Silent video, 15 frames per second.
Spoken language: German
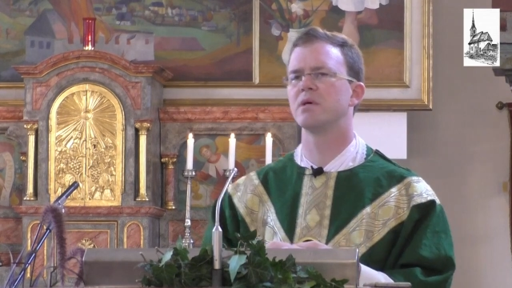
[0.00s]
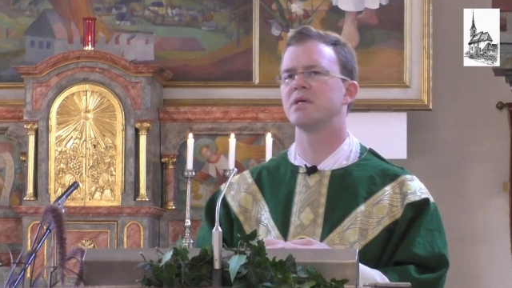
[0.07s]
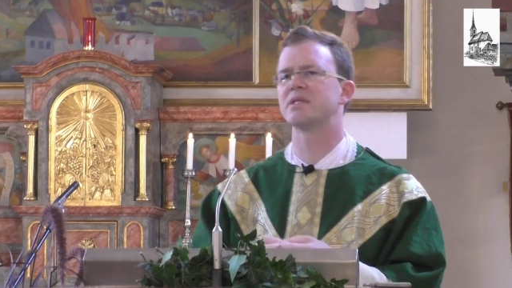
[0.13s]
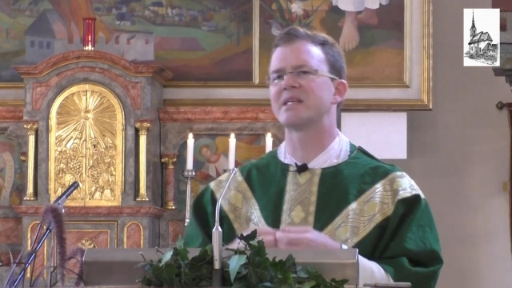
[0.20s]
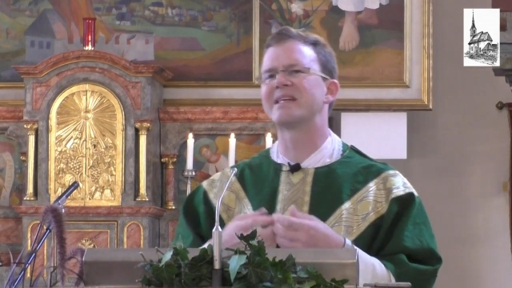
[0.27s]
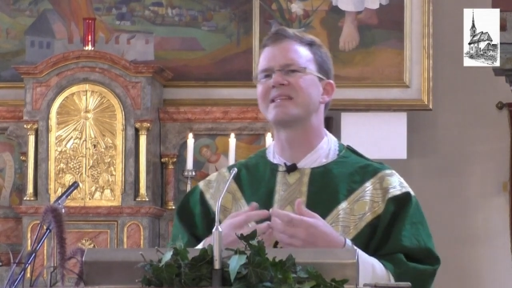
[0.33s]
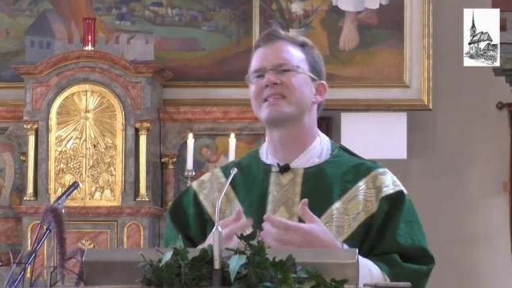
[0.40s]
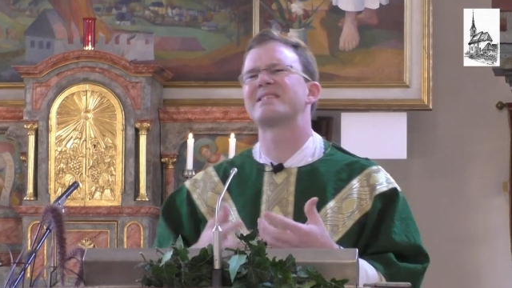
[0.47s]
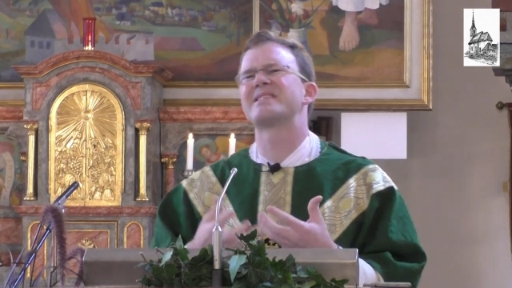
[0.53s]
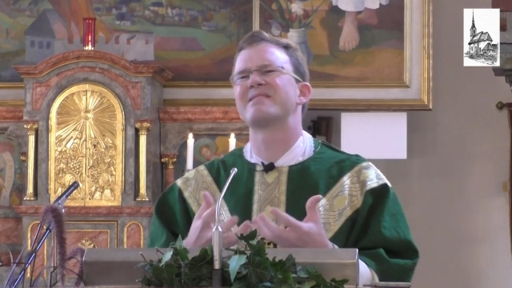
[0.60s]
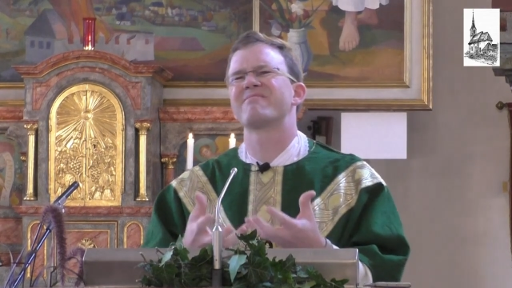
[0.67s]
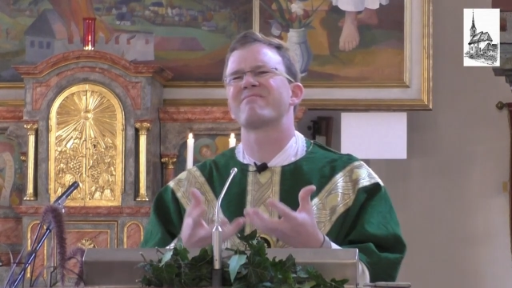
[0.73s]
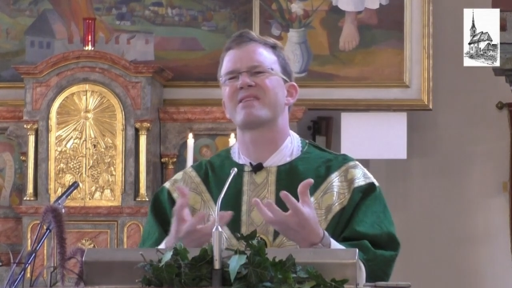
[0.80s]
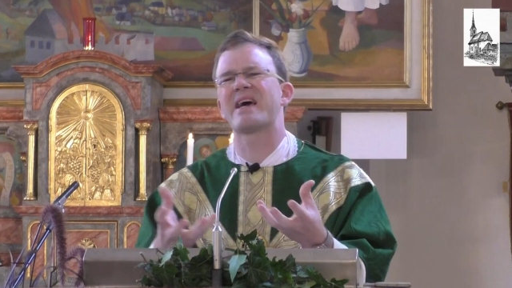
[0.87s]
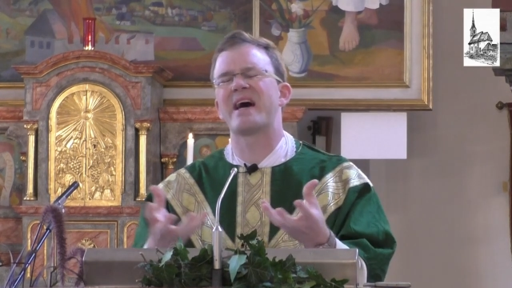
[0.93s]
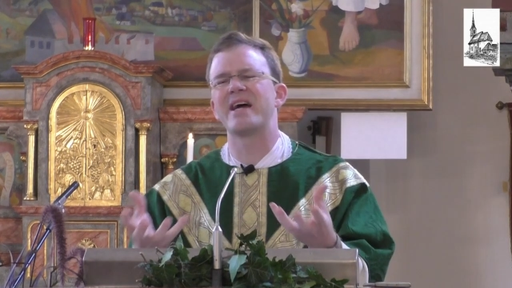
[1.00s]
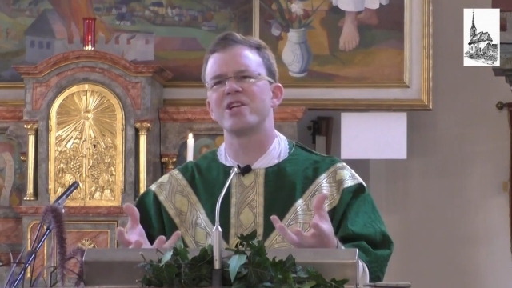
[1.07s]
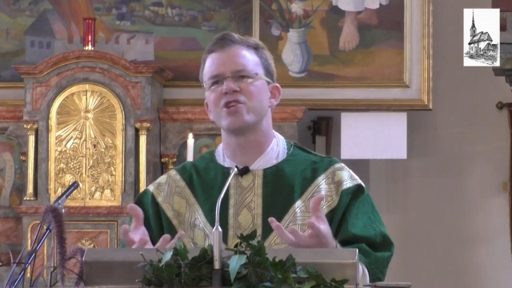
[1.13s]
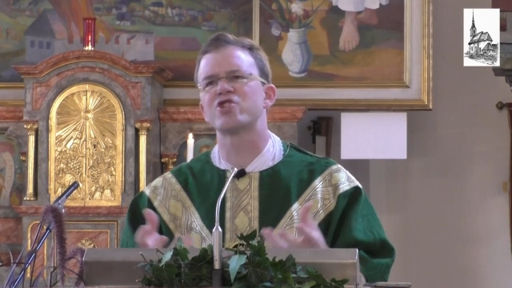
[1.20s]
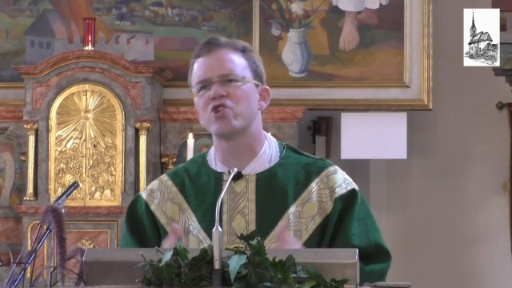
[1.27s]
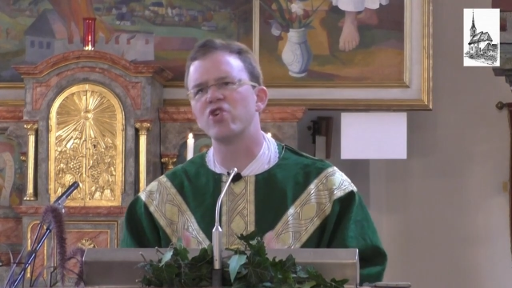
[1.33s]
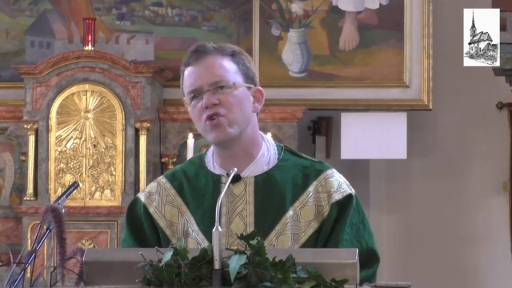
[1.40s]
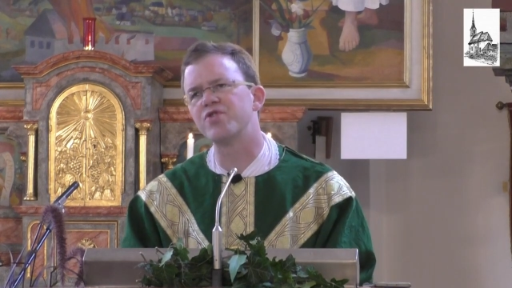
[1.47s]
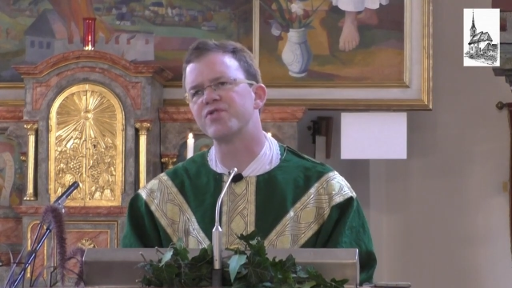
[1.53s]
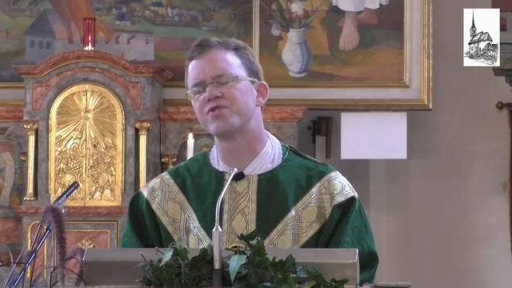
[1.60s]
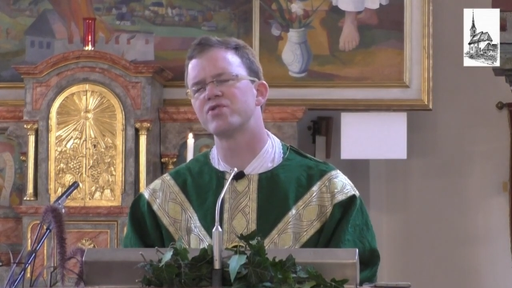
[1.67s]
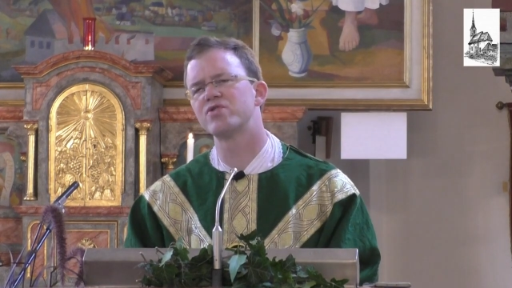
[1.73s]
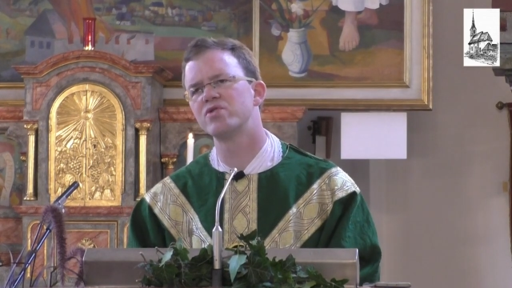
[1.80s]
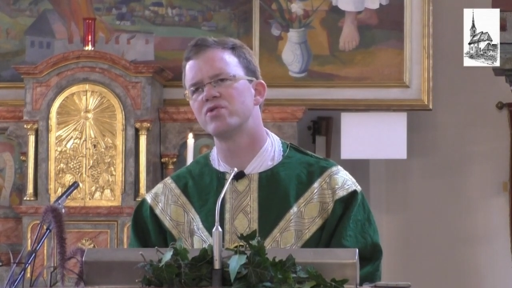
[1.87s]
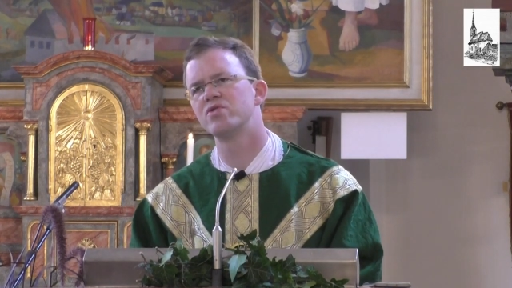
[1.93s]
Es hat keine
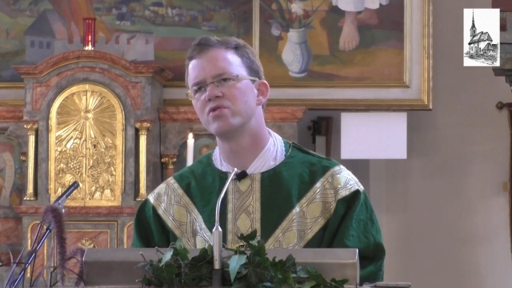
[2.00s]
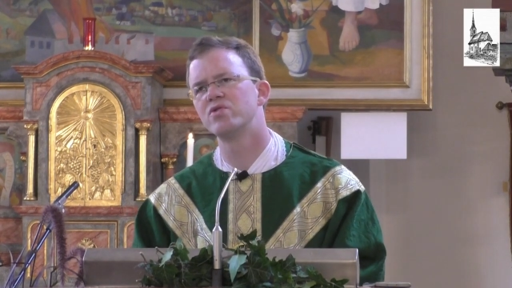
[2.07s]
Chance.